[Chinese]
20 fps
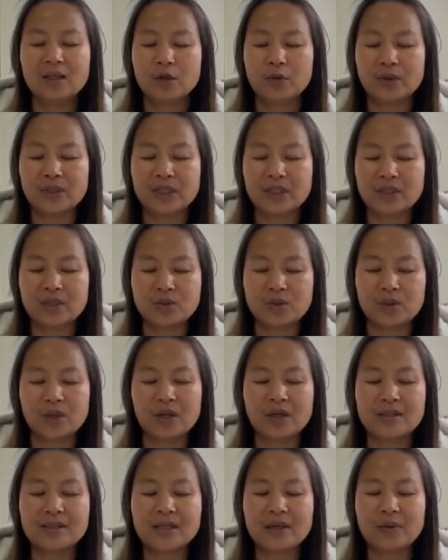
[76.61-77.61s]
郭先生
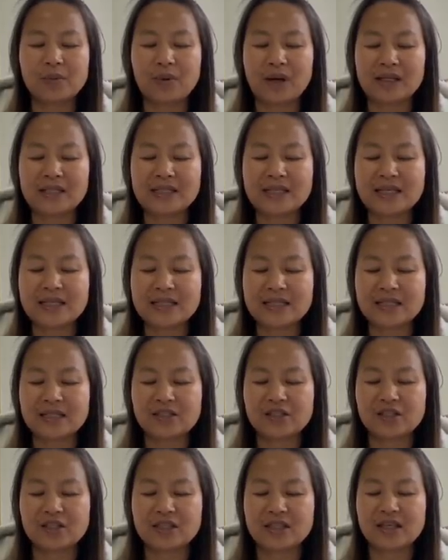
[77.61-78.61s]
说，在王建死
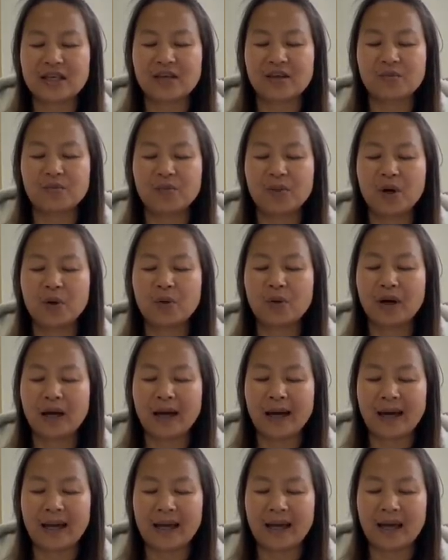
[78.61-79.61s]
之前，包括
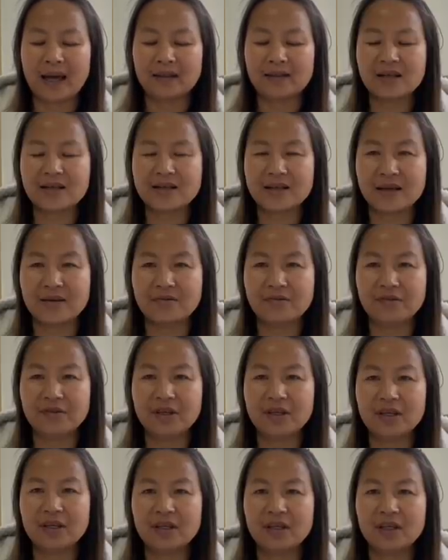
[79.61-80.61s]
海航的陈
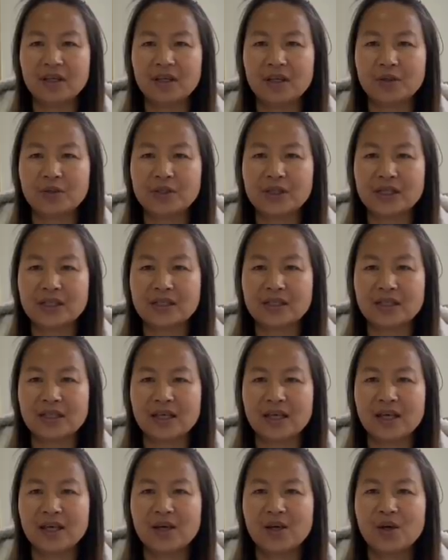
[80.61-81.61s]
峰、刘成
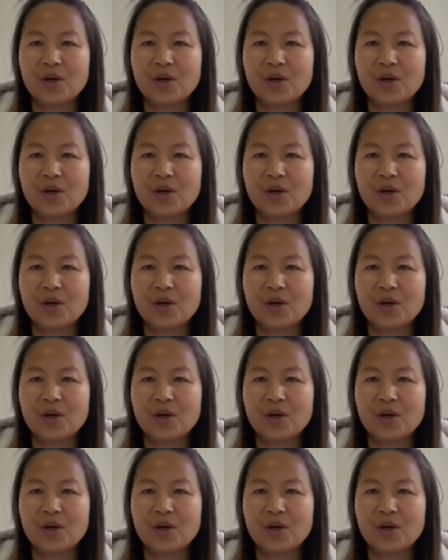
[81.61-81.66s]
杰。